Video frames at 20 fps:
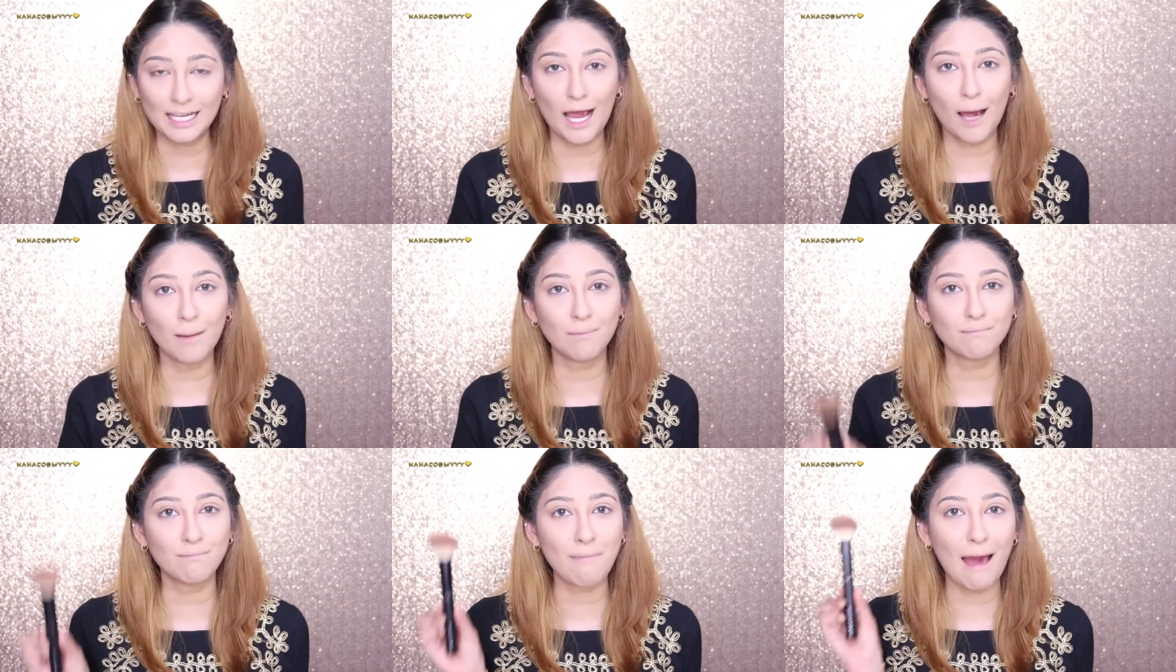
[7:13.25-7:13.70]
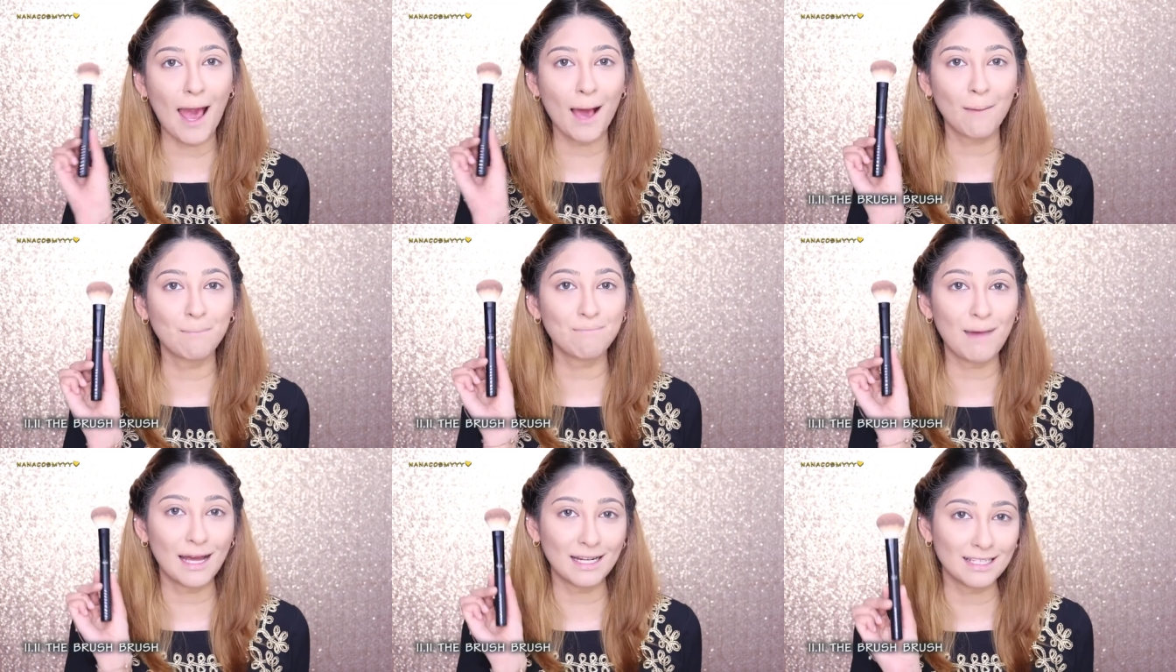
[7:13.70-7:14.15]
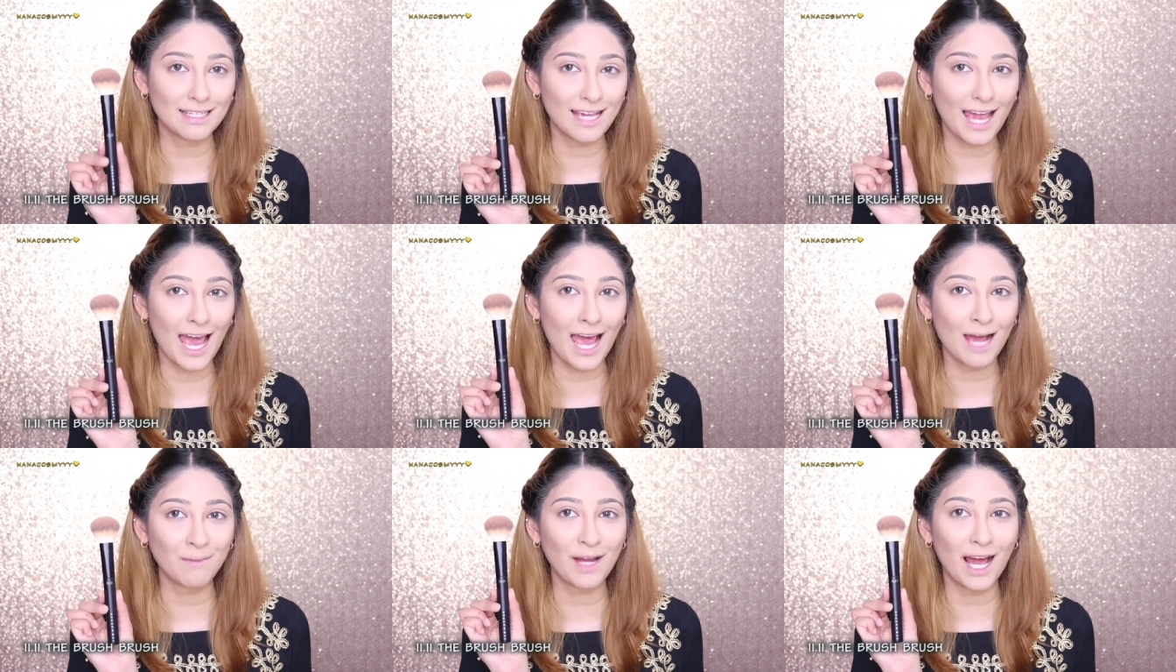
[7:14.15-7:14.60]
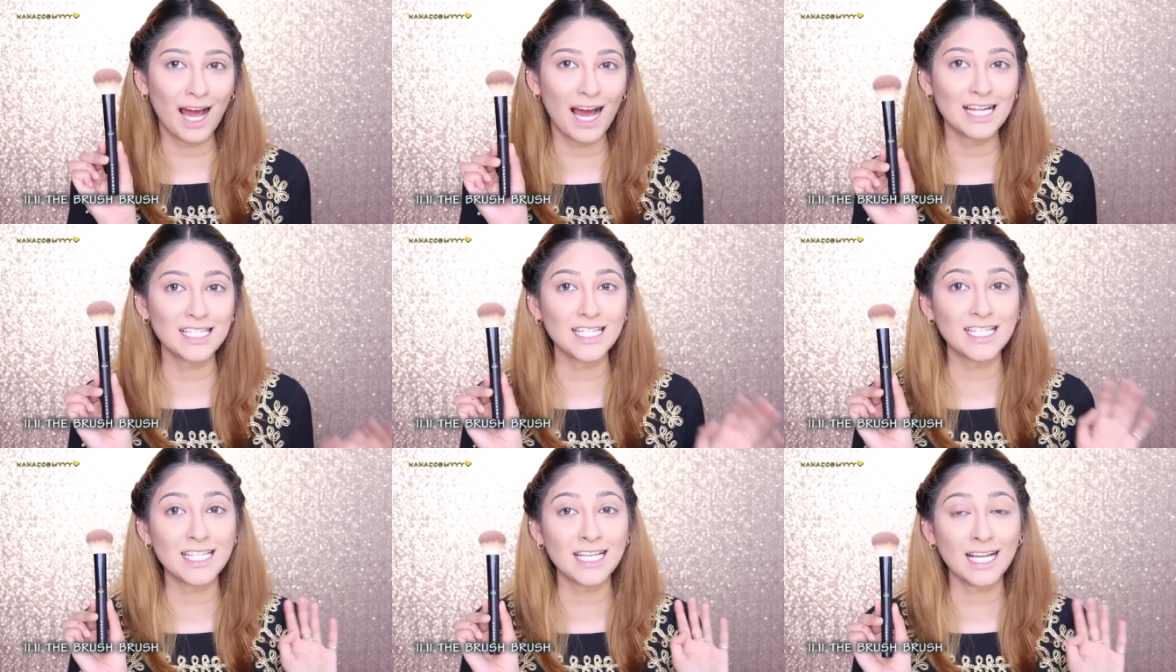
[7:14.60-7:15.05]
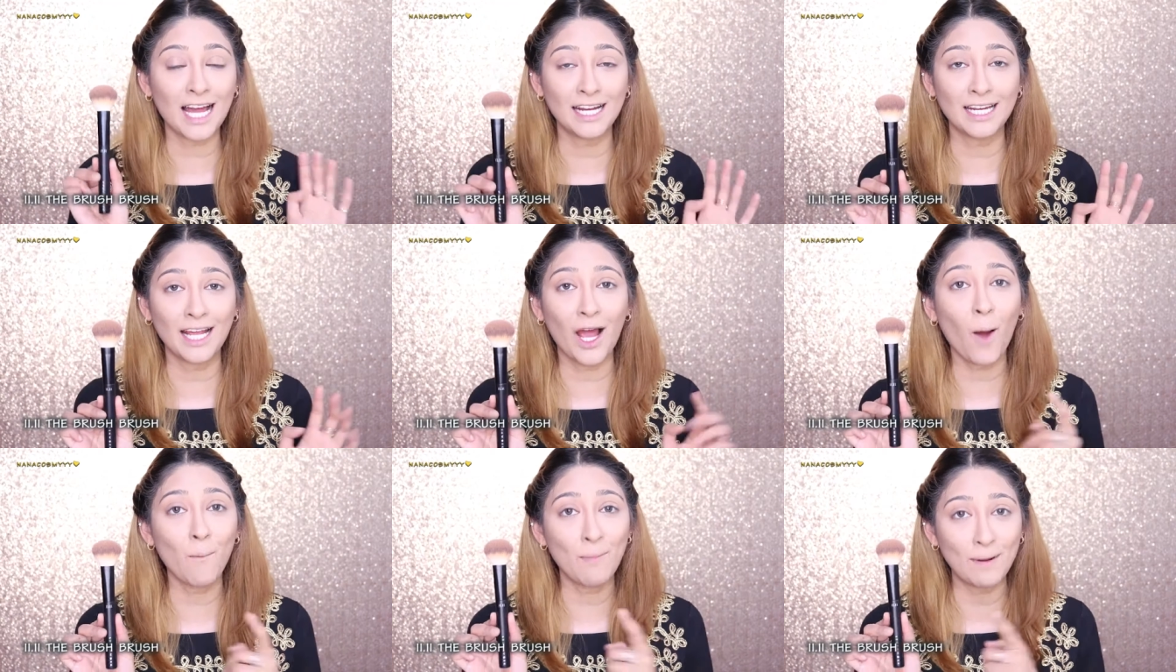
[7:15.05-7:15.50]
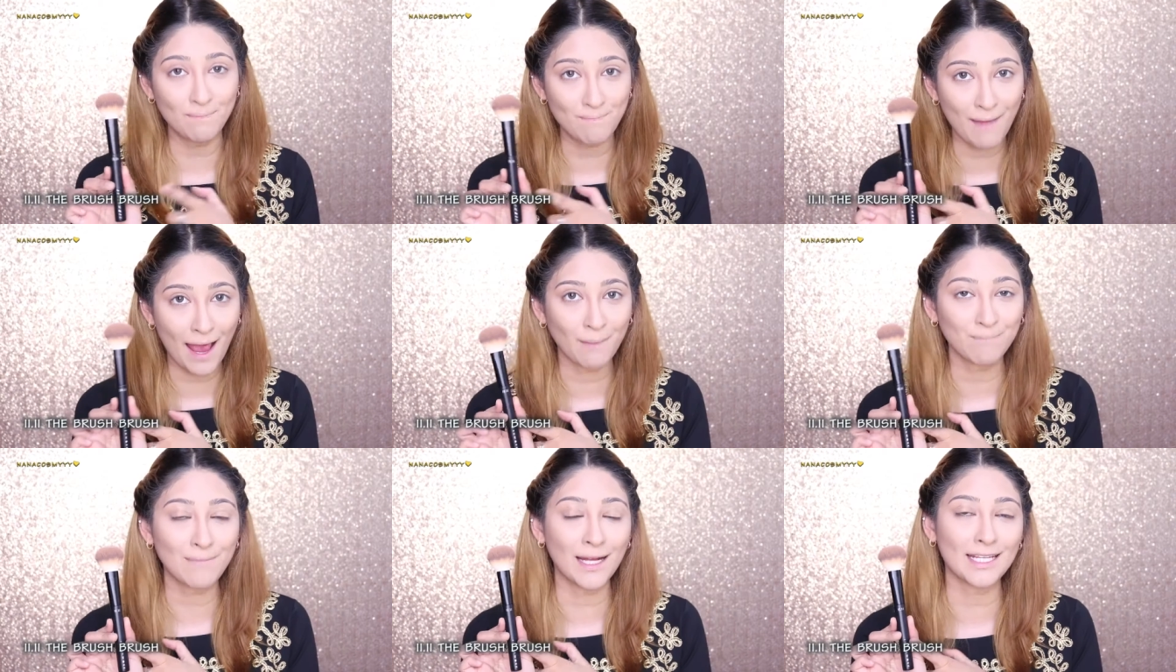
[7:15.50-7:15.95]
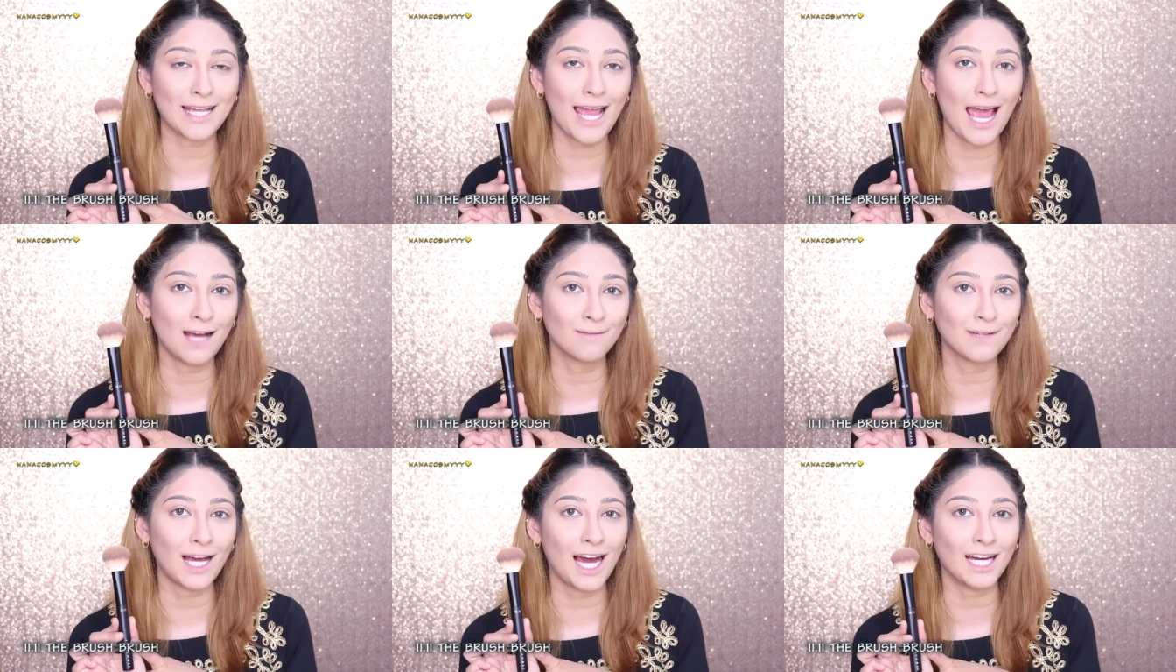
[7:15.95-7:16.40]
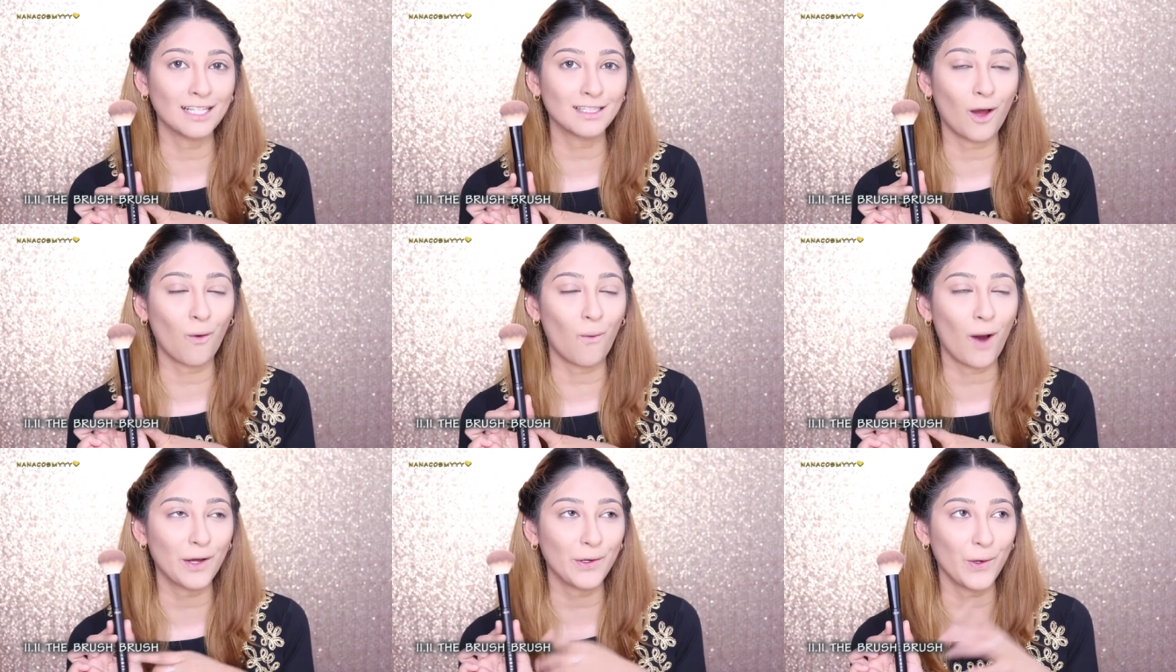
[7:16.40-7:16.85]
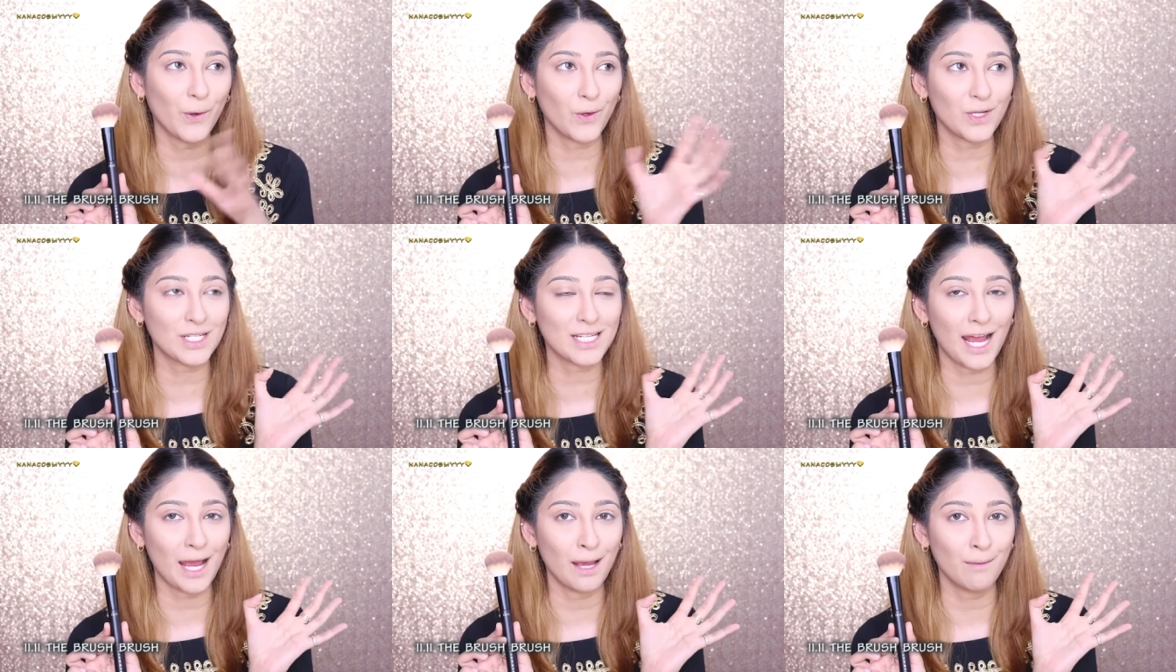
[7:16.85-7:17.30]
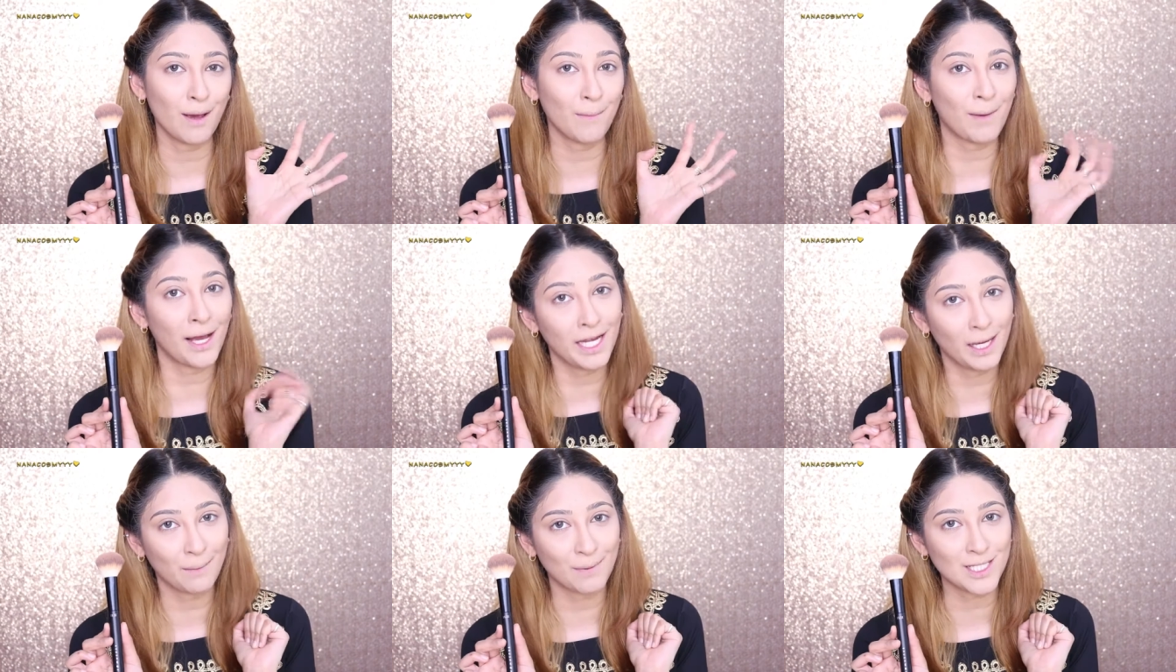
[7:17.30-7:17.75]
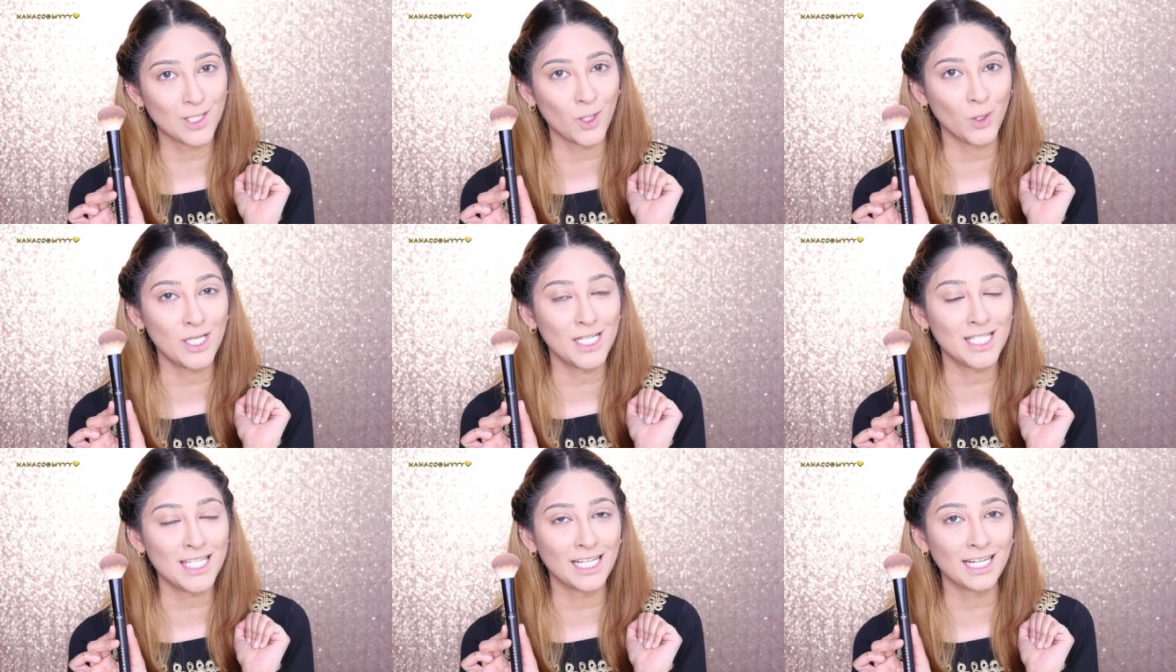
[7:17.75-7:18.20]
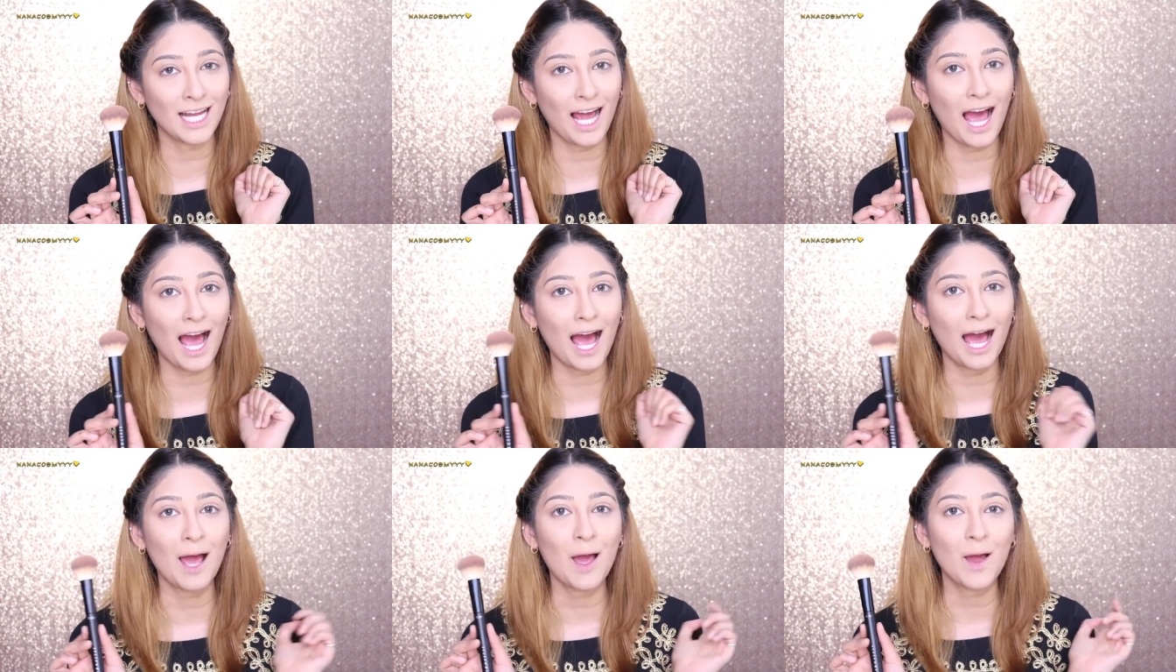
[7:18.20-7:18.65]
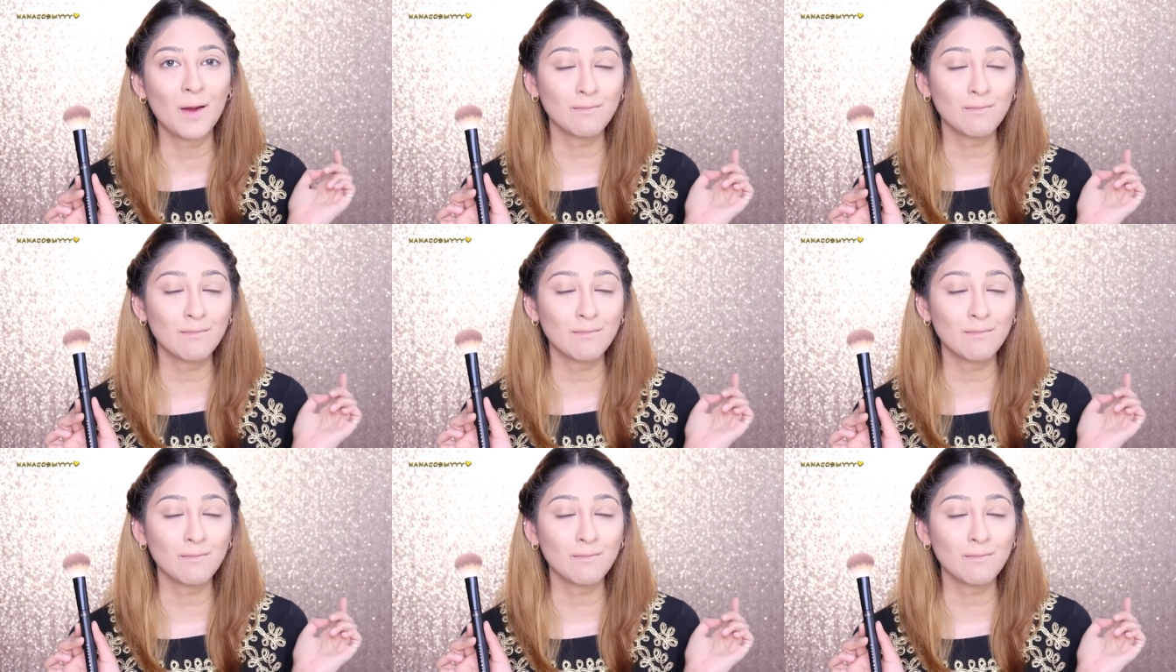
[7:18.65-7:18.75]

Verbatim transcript: กับแปรงปัดแก้มนะคะ จริงๆอันนี้เขาเป็นแปรงปัดแก้มนะคะ แต่ว่าเราก็ใช้แบบอเนกประสงค์จริงๆนะคะ